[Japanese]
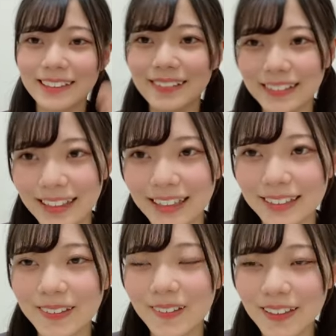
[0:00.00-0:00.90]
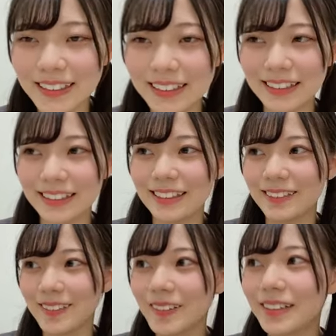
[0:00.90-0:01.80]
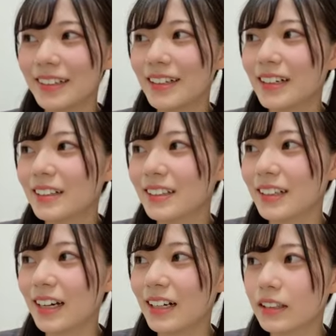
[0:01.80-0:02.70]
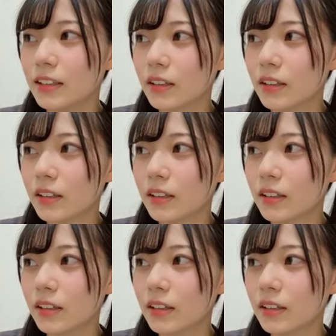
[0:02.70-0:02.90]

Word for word: 言われてそれはなぜかっていうとなんか